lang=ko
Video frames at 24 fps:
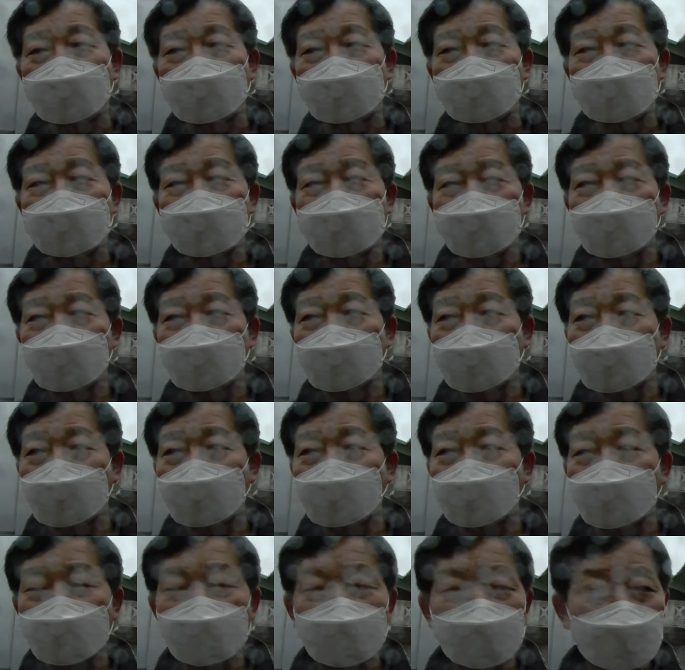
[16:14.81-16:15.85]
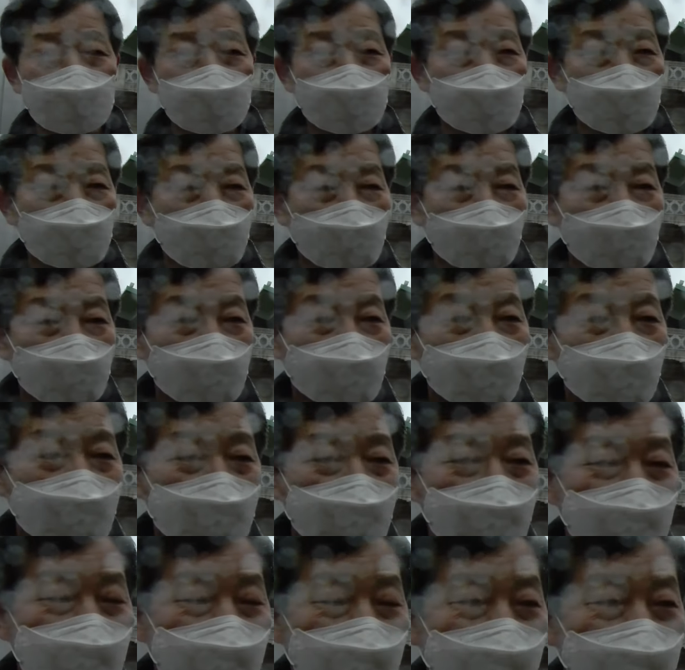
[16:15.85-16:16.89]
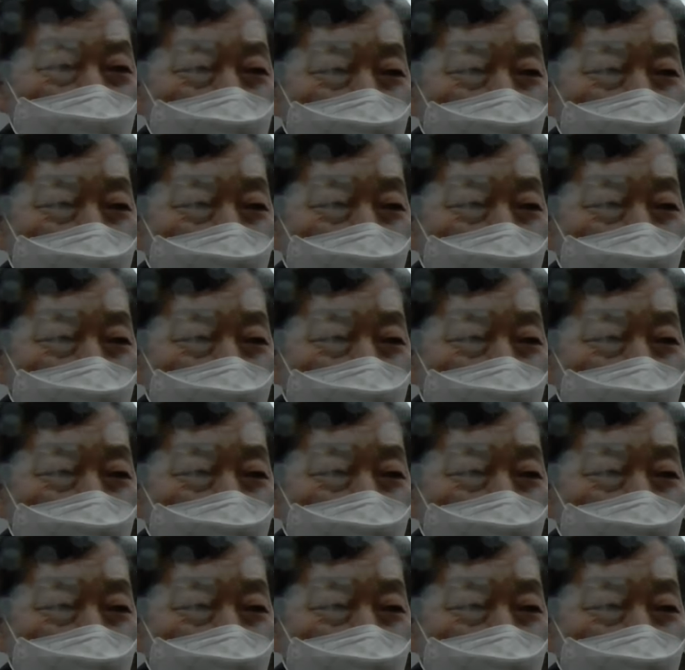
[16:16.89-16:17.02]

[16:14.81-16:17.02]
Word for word: 그러다 보니까 빈 털털이가